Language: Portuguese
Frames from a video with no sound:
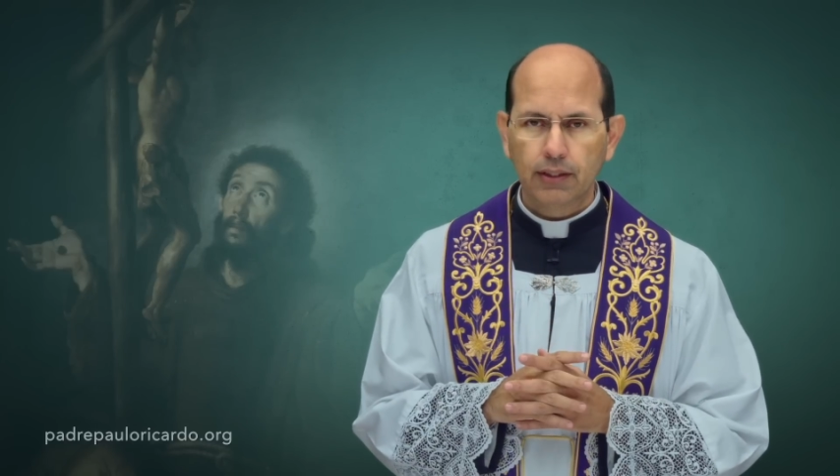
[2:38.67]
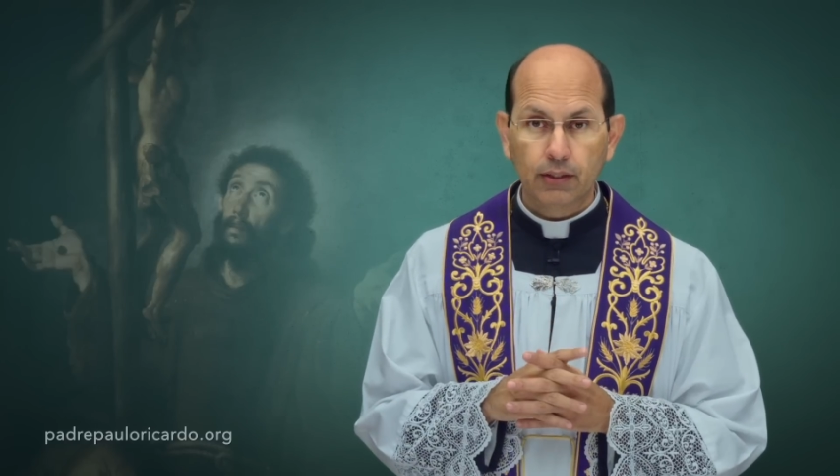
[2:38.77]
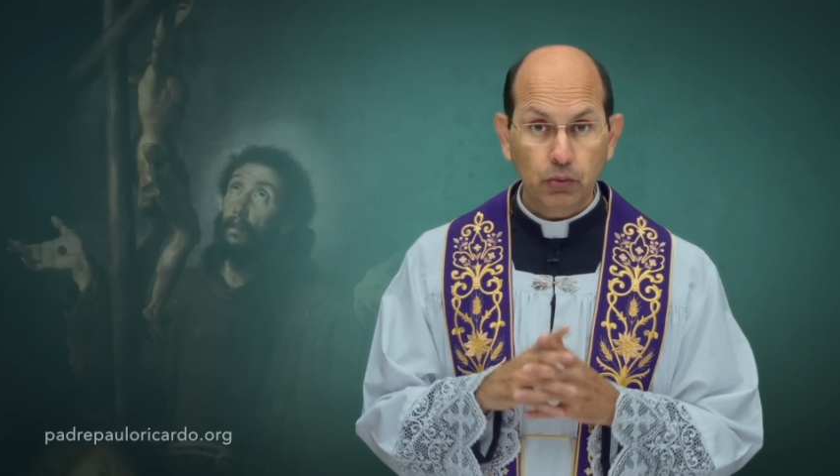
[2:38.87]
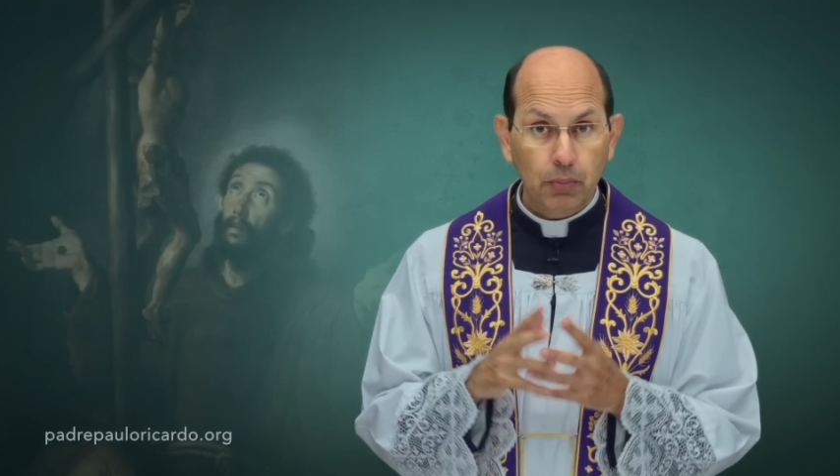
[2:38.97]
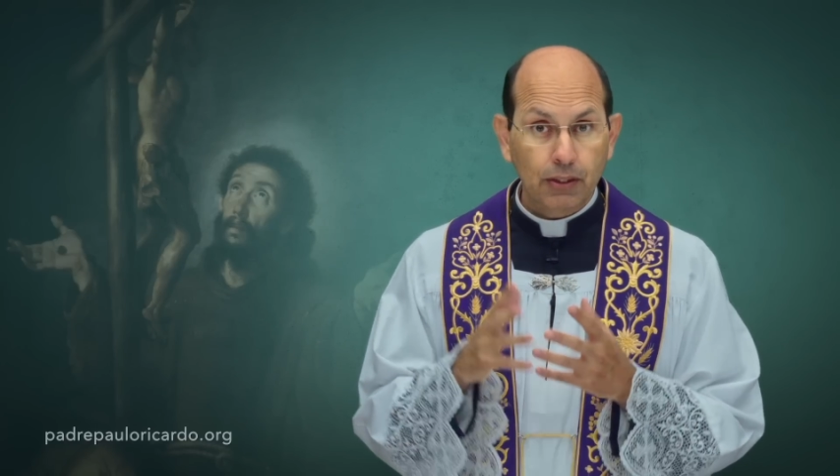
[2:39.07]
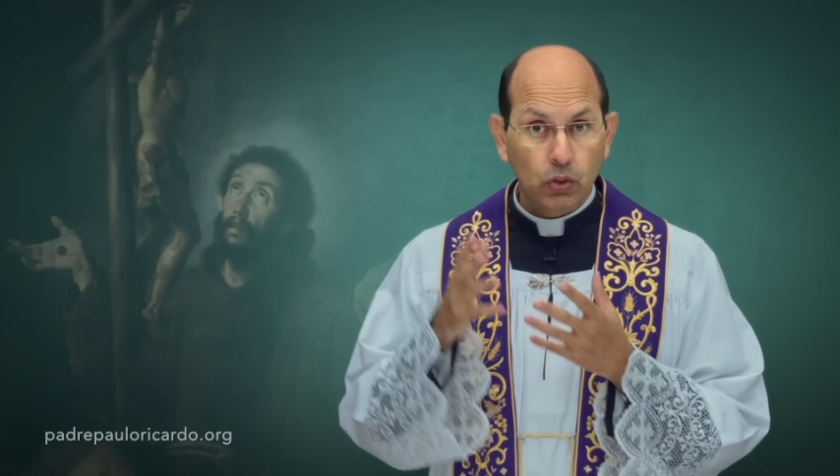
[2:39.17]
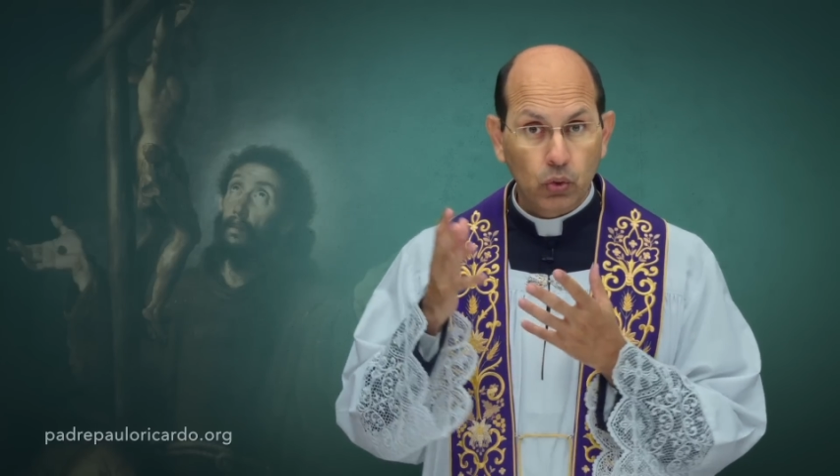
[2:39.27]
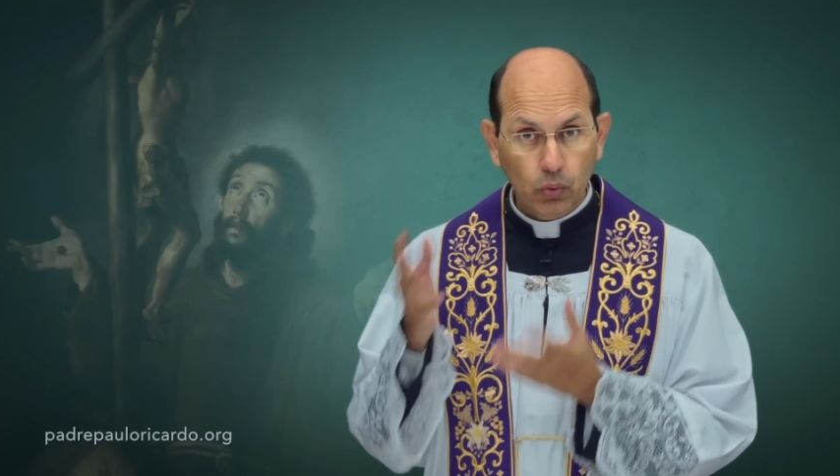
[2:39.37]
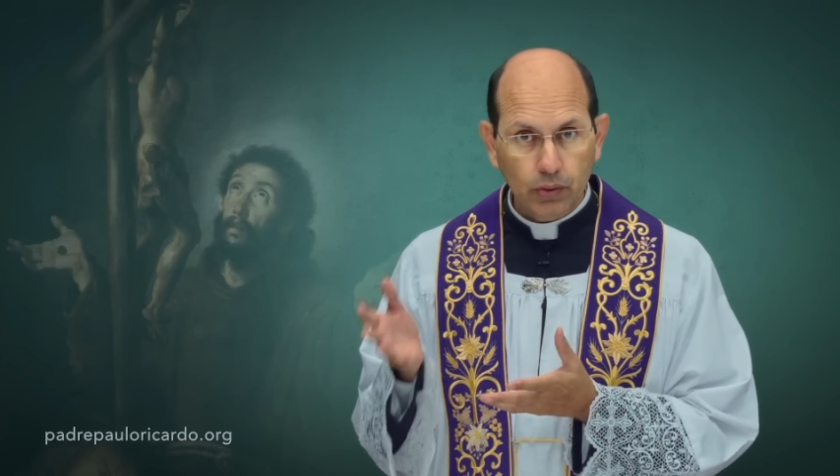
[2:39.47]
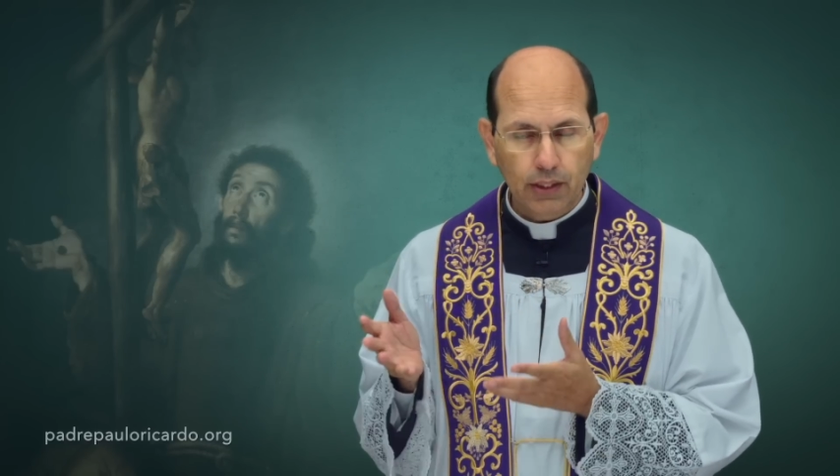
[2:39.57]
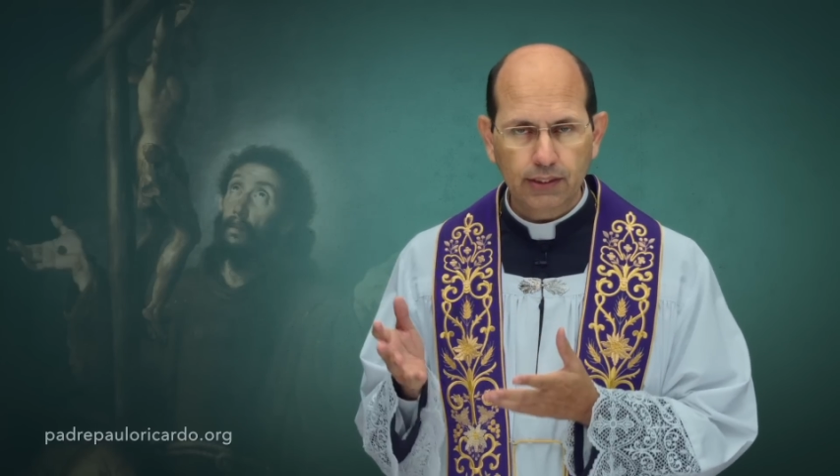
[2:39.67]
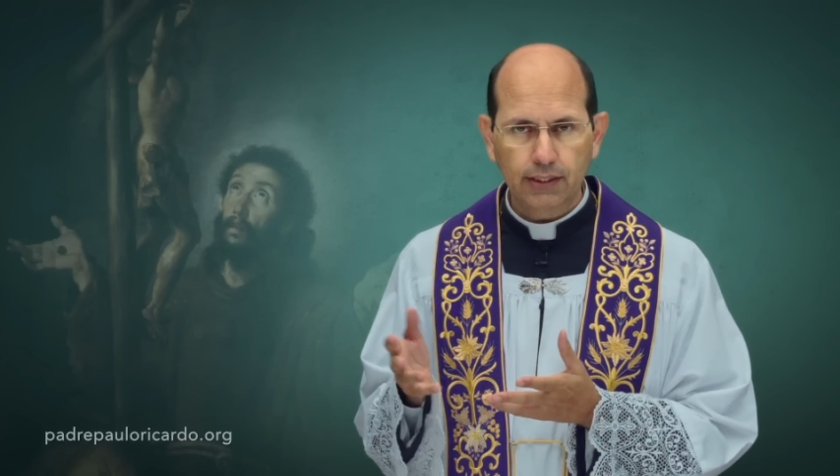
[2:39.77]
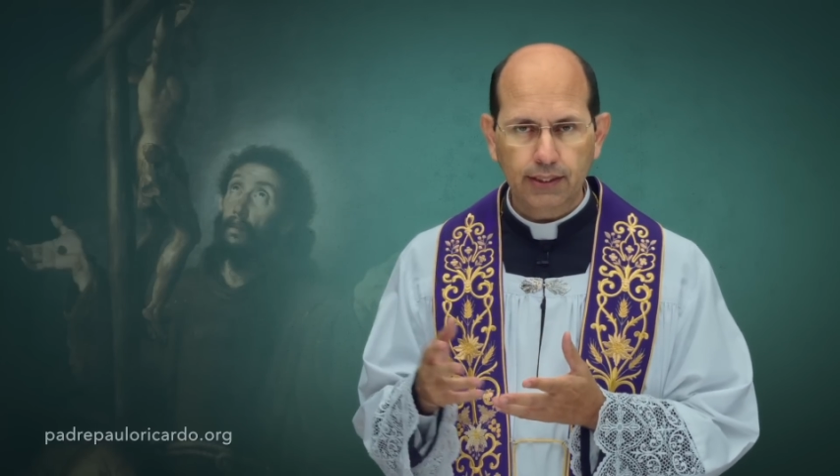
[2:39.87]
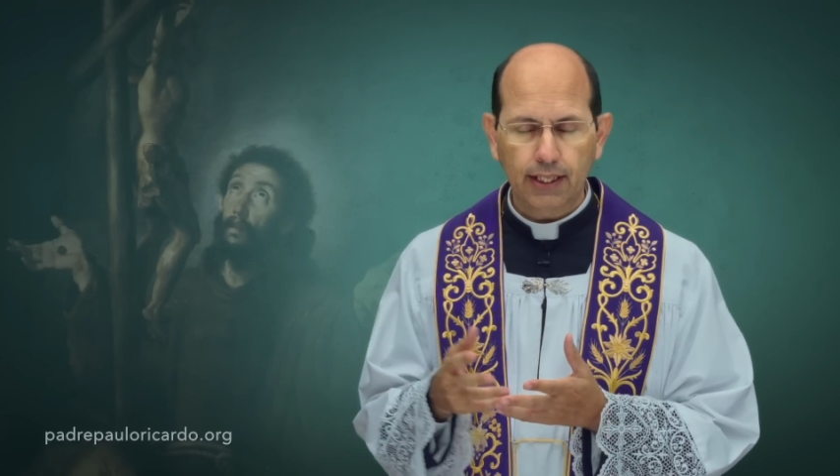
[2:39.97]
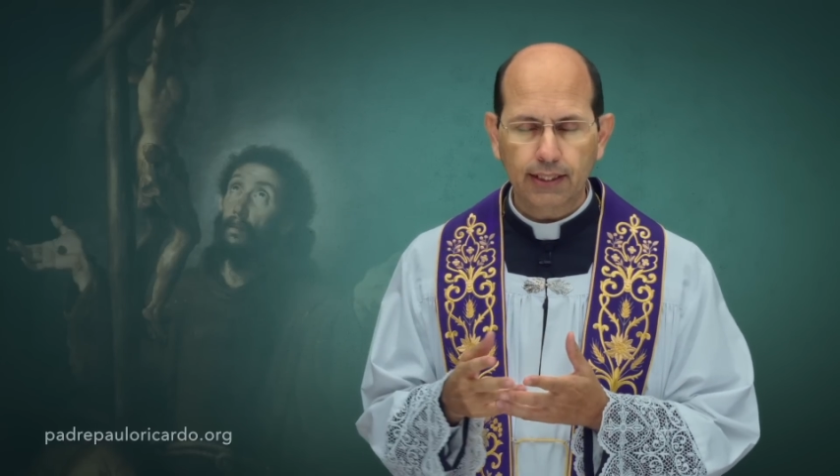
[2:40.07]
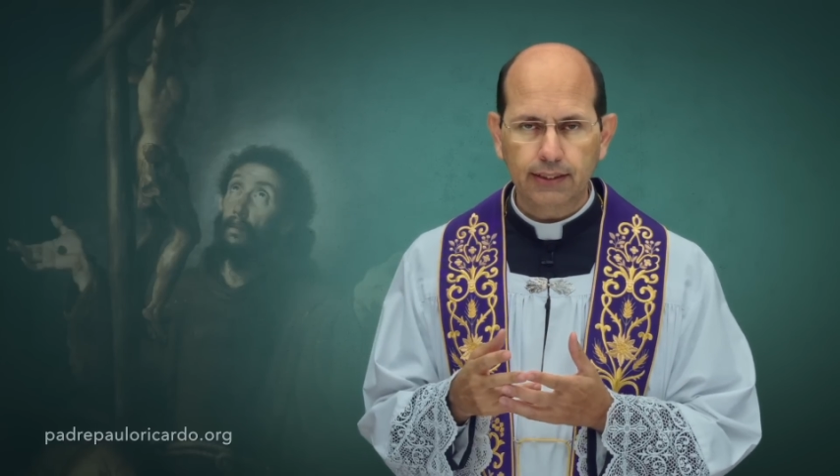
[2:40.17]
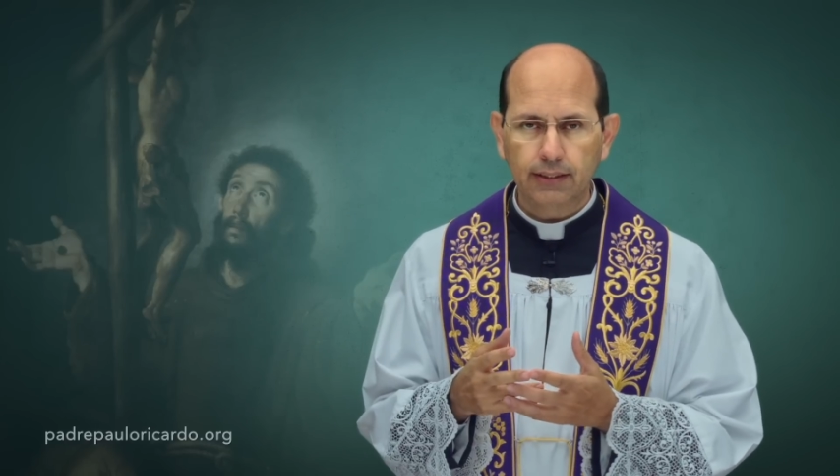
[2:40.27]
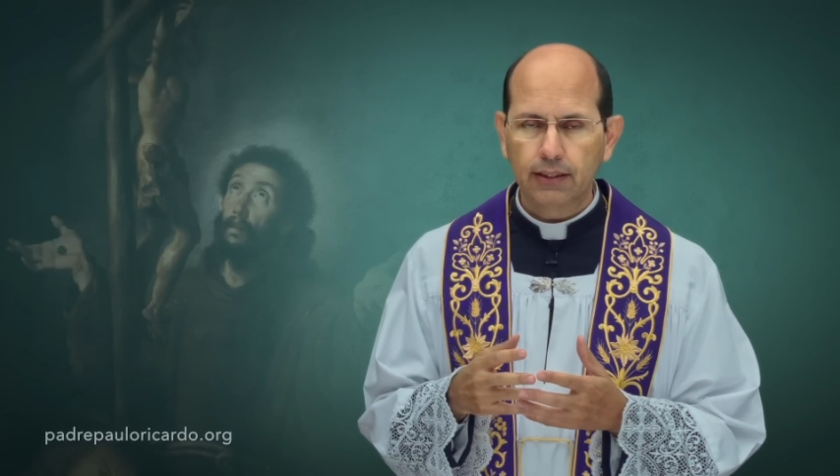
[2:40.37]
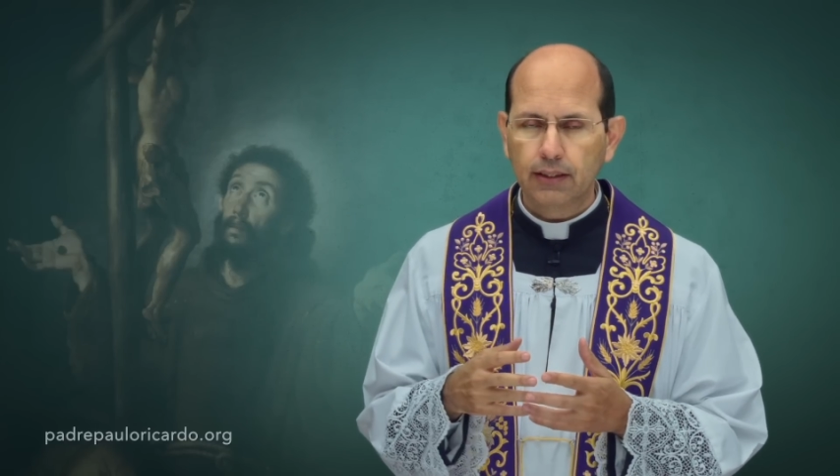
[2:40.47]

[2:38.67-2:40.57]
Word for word: Deus mandou que eles entrassem.